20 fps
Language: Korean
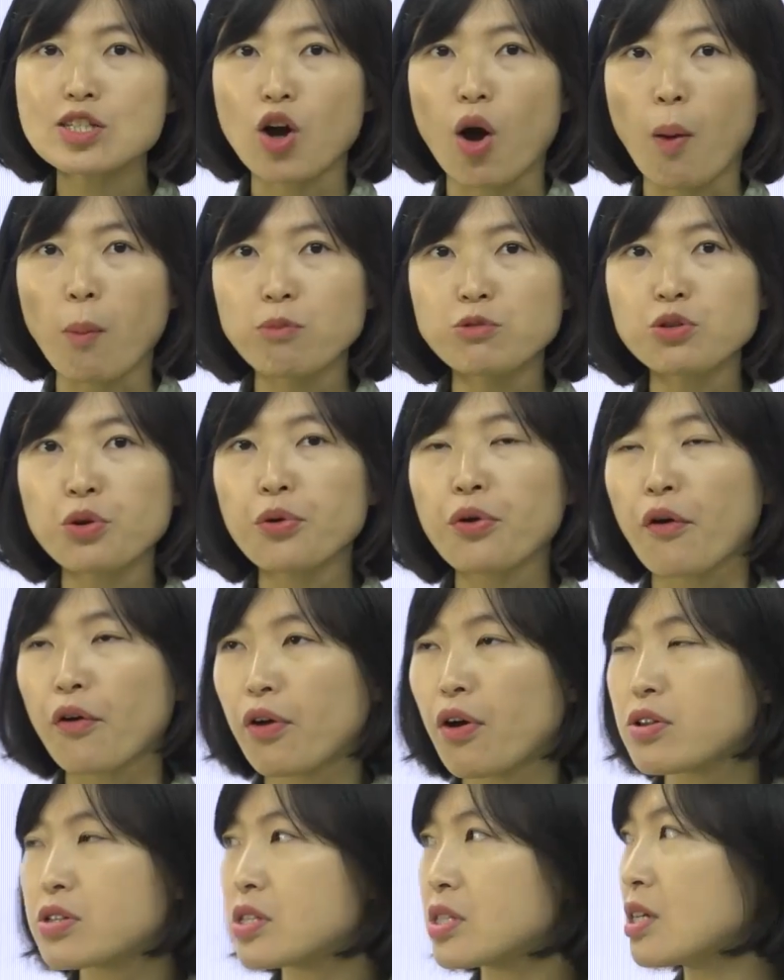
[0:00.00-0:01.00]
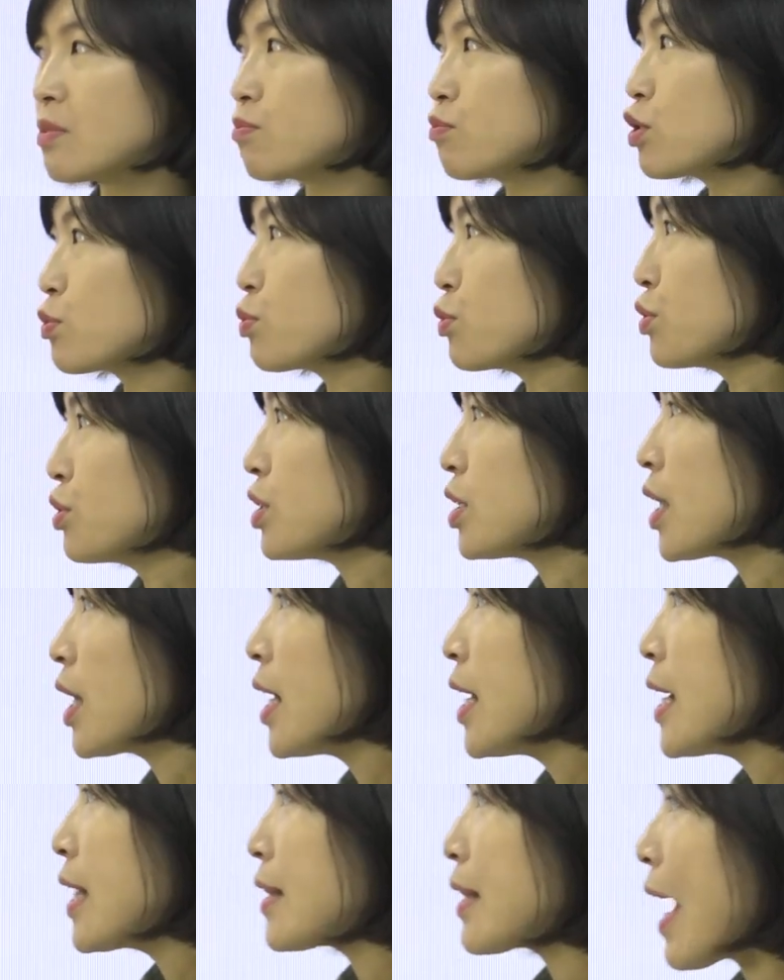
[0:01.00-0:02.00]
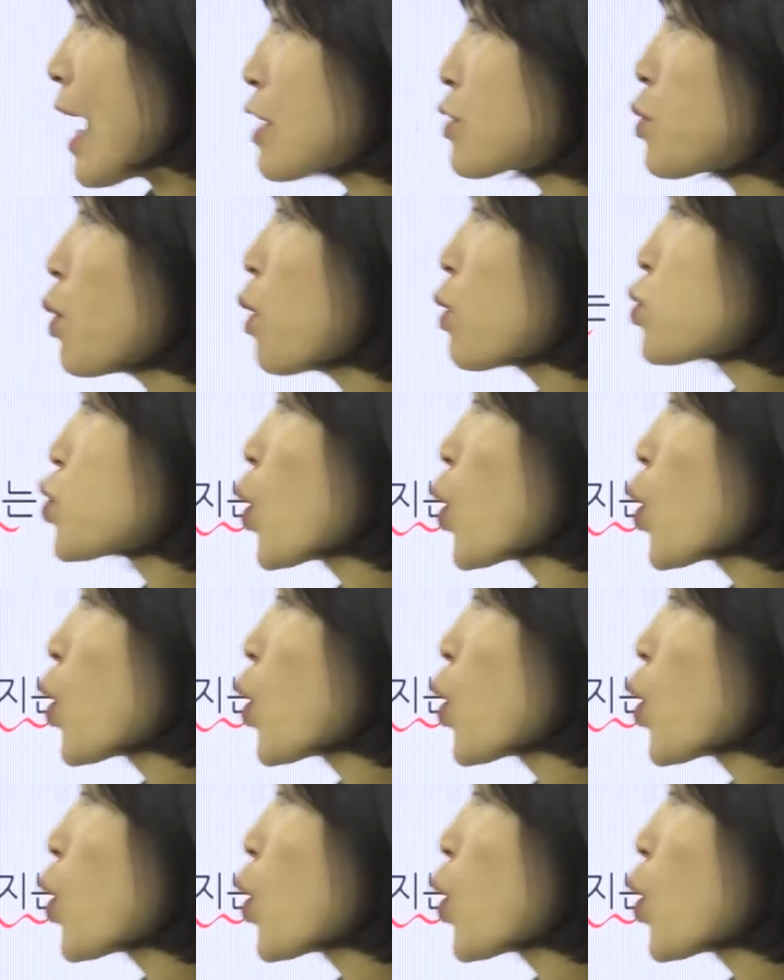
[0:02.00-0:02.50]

점으로 여겨지는 부분 다소